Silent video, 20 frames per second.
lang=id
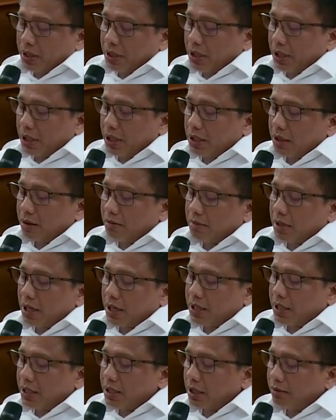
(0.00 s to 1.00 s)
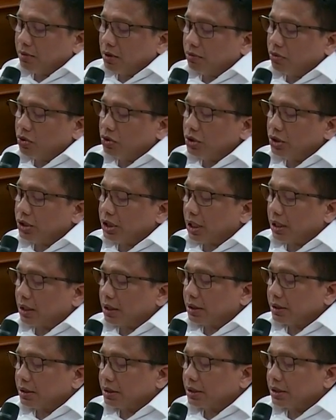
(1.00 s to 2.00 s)
Dengan amarah yang memuncak,
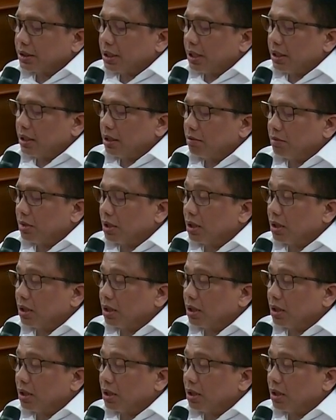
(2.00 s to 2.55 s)
saya